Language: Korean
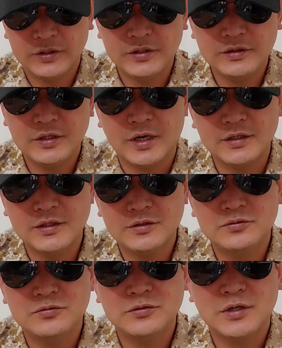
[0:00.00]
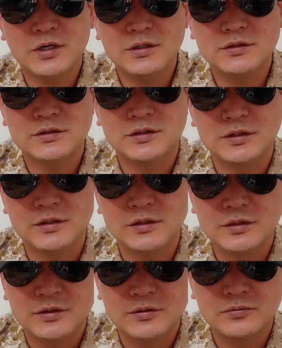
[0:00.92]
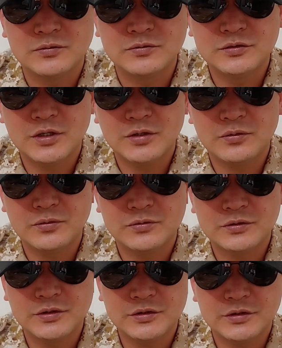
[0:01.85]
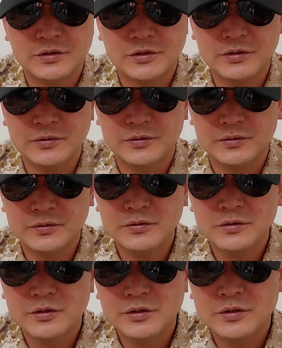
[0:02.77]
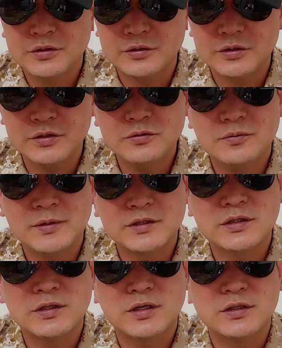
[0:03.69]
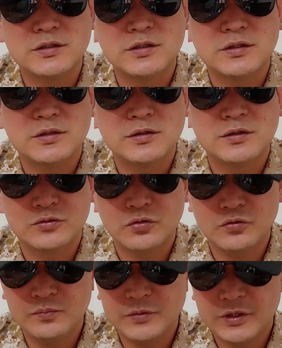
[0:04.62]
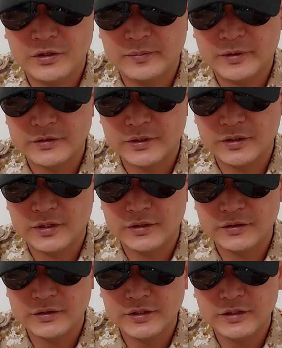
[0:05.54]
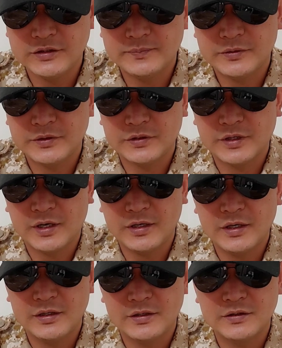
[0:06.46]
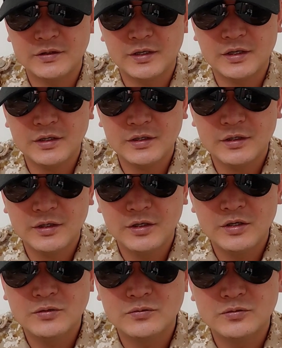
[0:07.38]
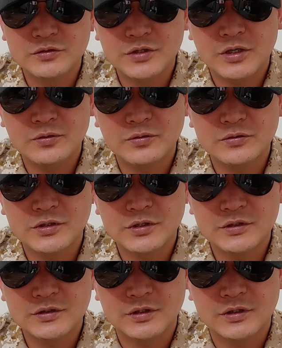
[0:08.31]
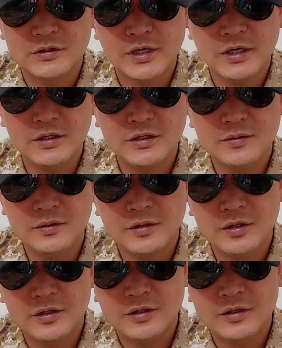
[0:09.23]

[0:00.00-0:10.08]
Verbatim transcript: 이때 가장 중요한 것이 군사 교육 성적이고요. 이것도 마찬가지 네, 초군반과 마찬가지 40% 안에 들어야 군사 교육 성적 상을